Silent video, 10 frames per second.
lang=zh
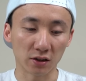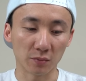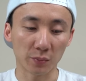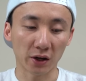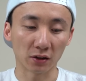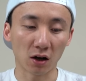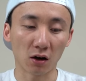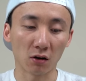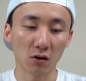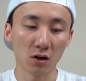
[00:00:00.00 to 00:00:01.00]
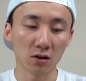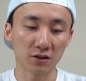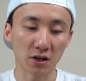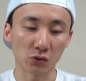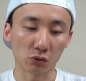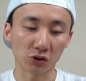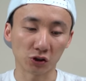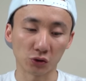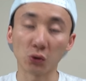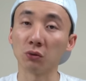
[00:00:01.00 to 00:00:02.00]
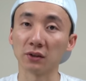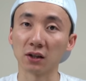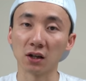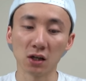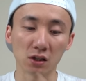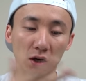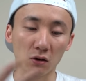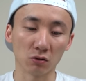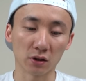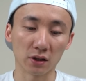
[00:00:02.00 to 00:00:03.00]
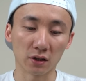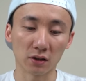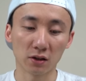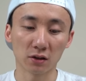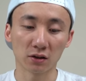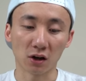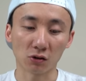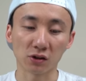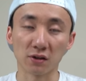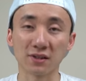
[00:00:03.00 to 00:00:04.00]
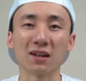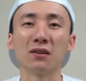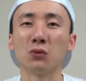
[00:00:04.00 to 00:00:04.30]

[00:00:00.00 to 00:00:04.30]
以配套兼容使用的，然后我可以调整一下。